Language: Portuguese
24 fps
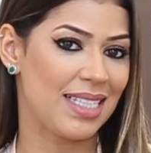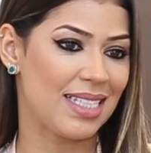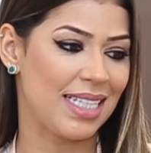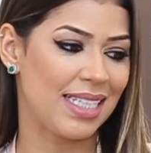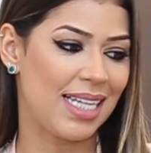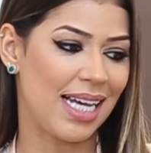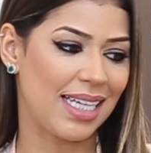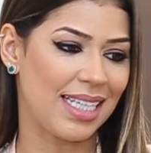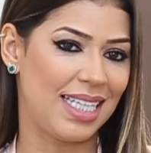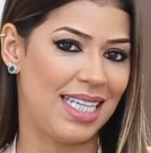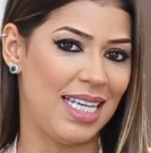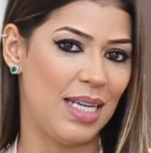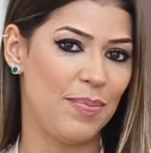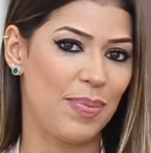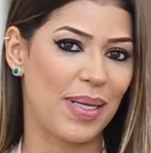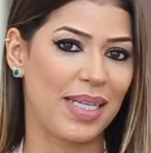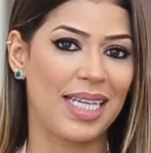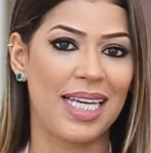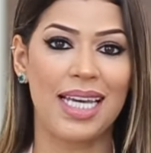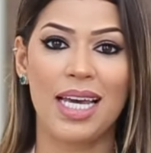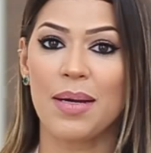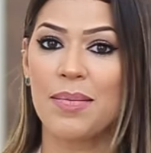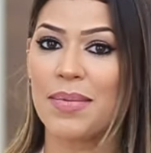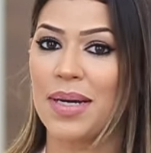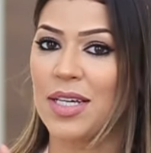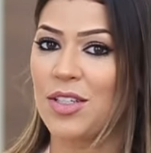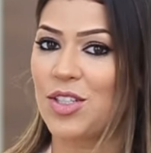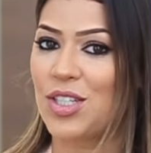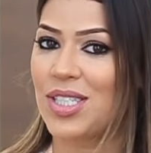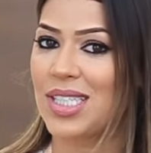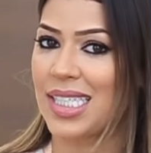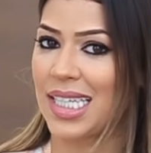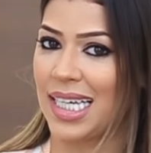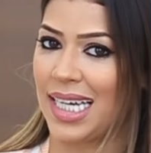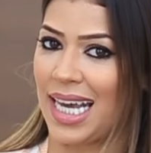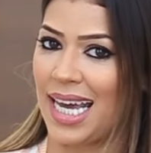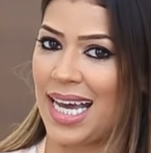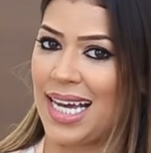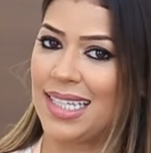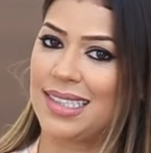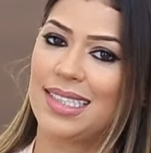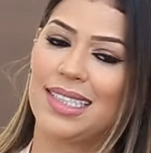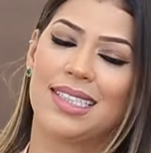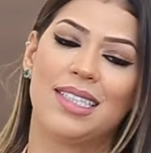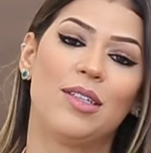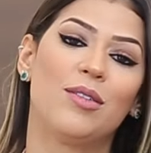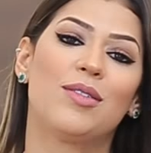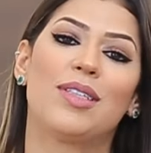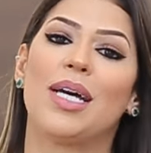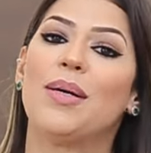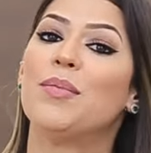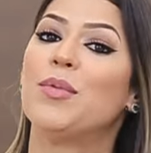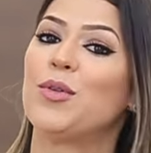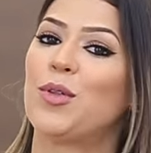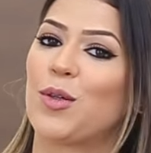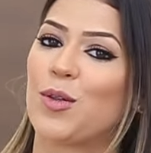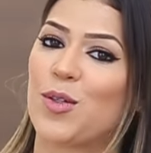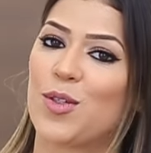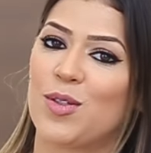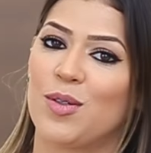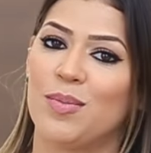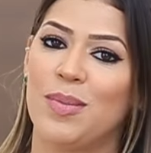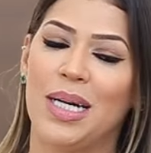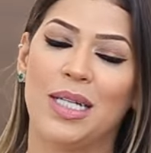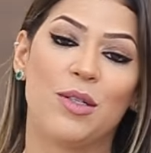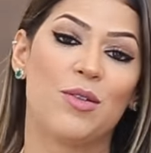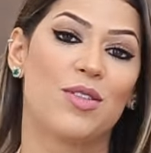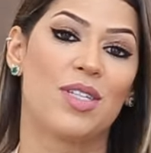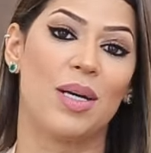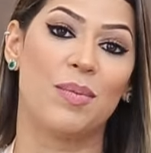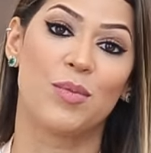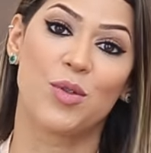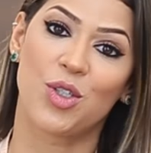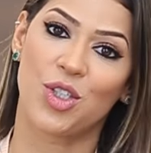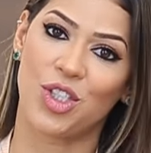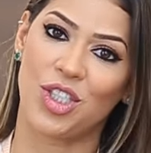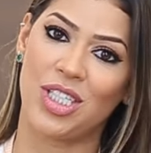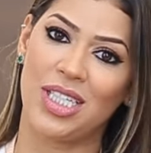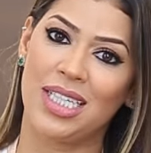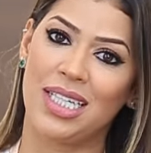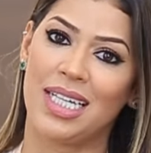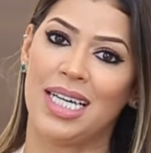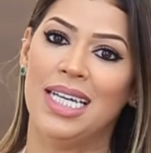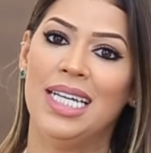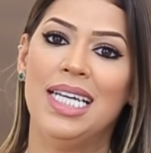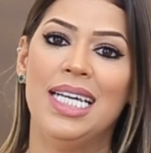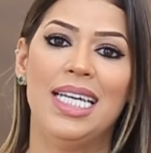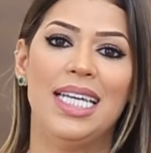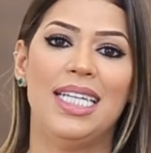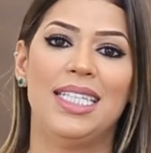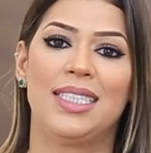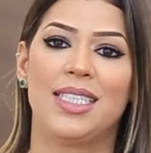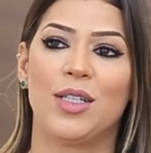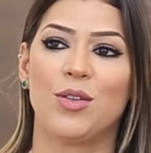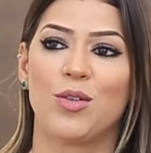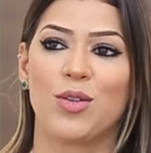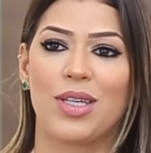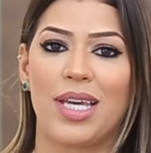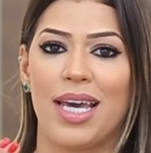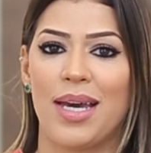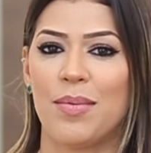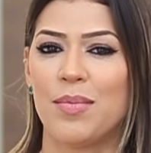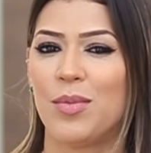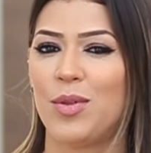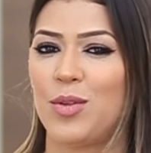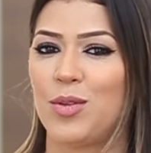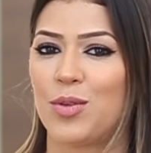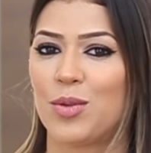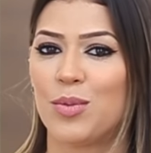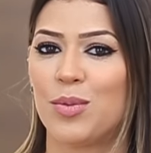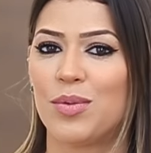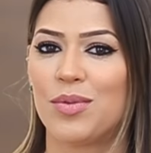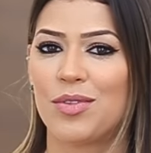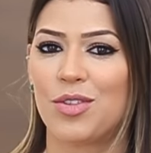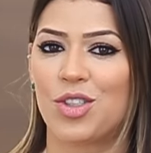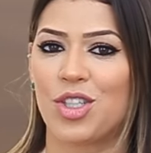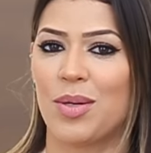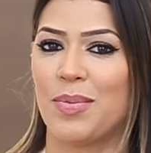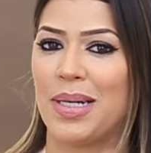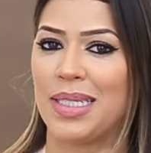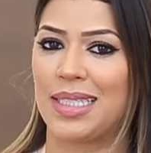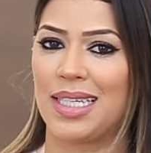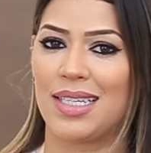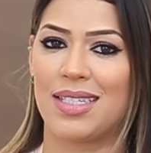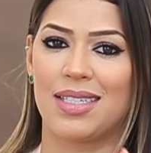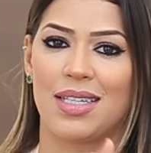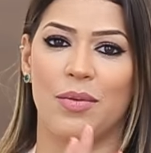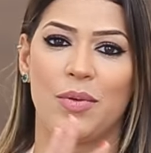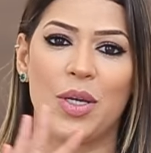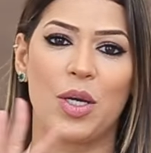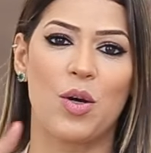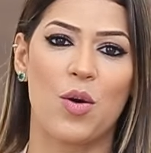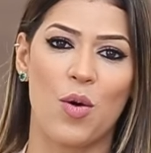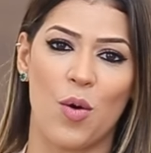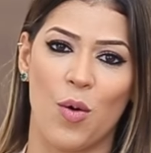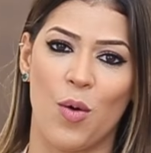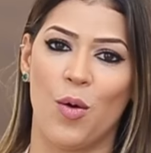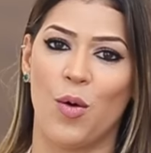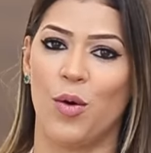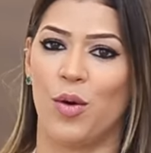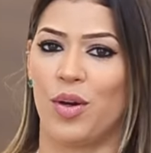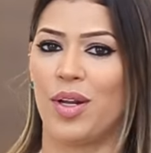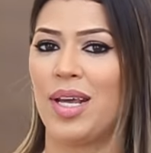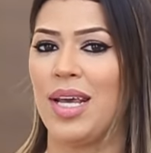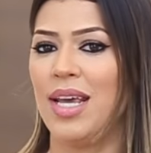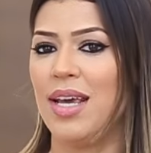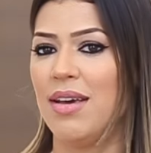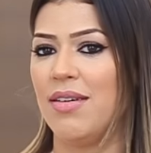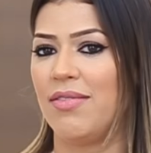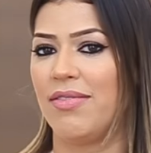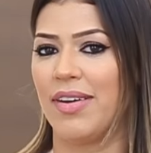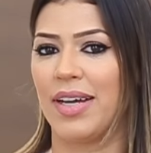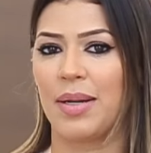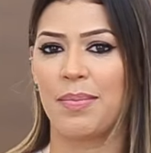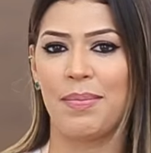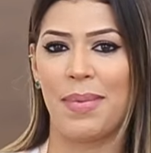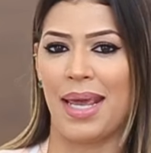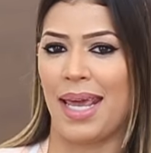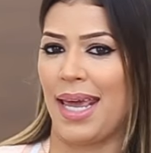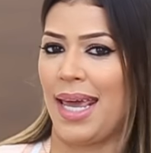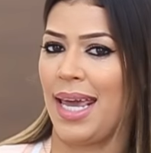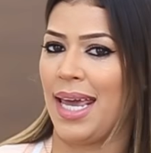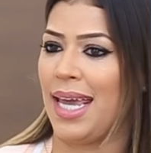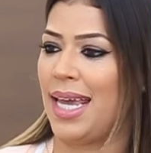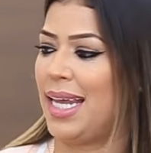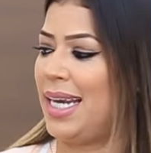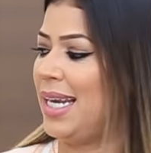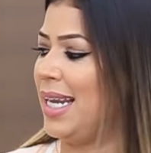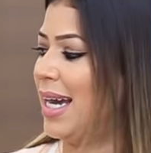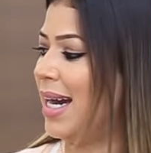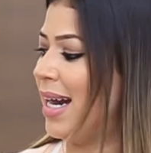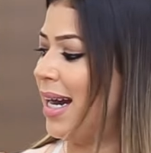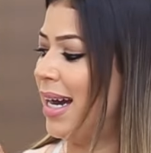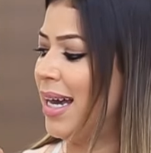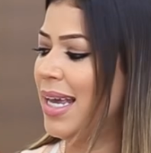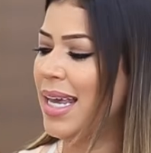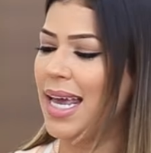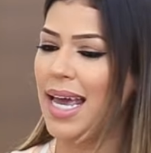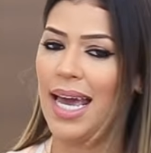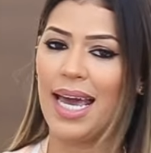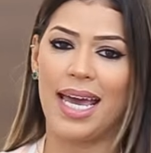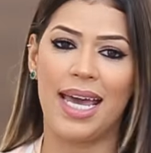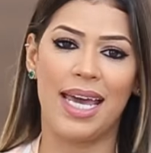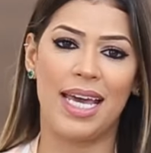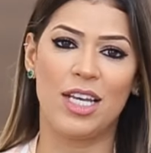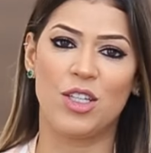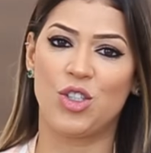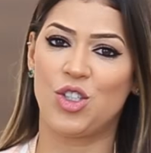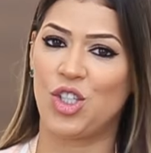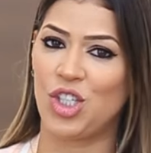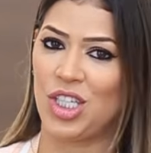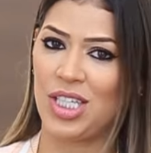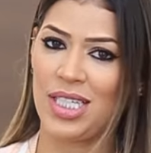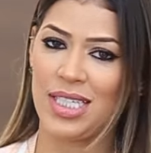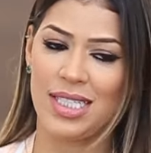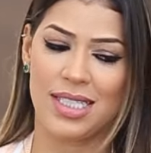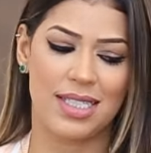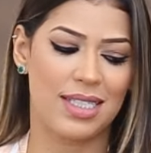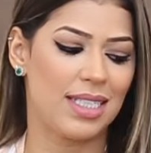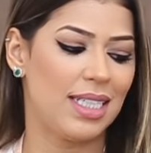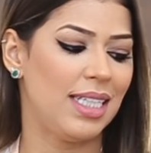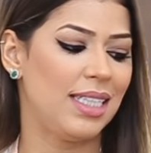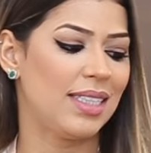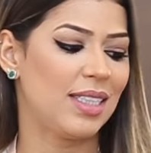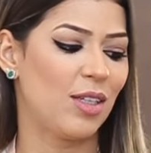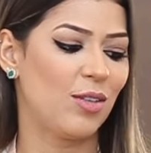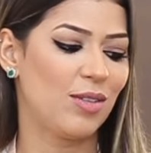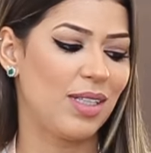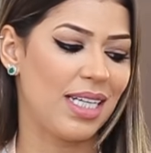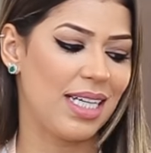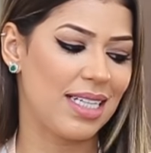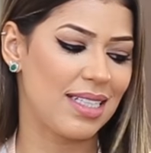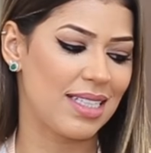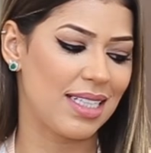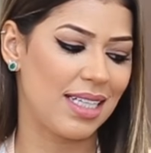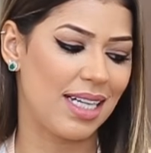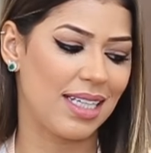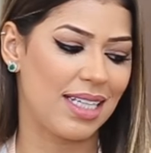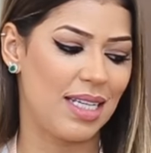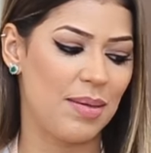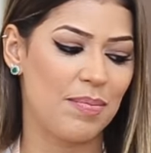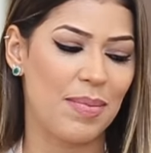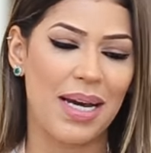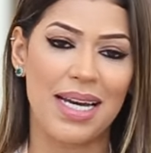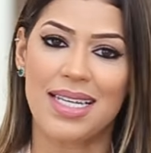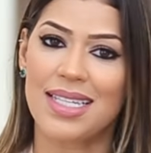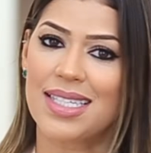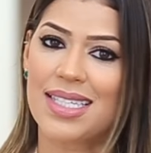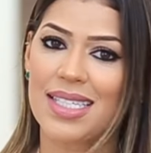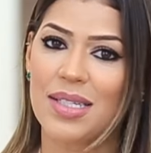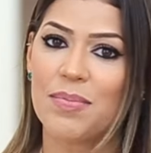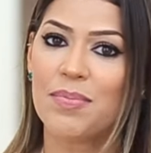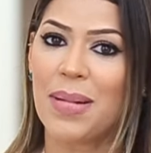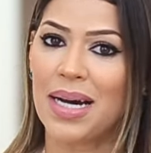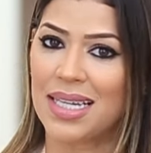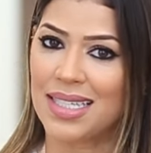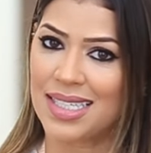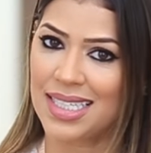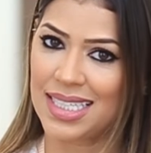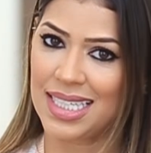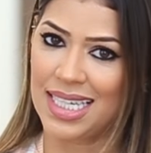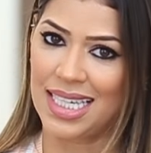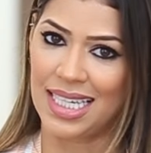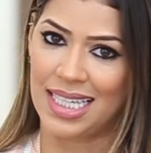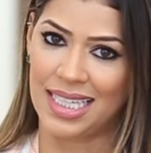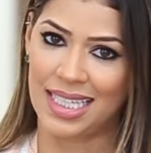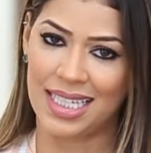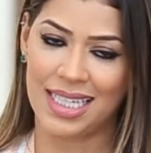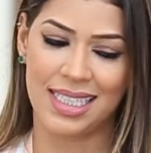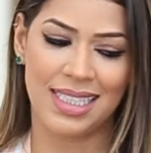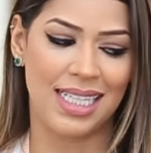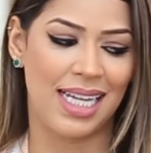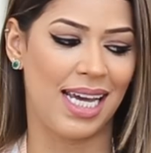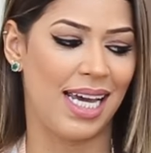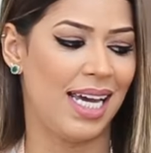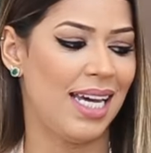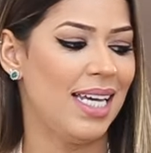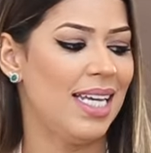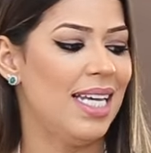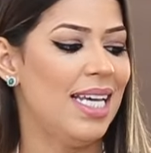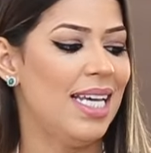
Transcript: essa daqui para quem é mais discreta, não tá muito acostumado a usar mochila, então não quer muito chamar atenção em cor, vermelha, é, jeans. Então tem essa daqui mais basiquinha, né?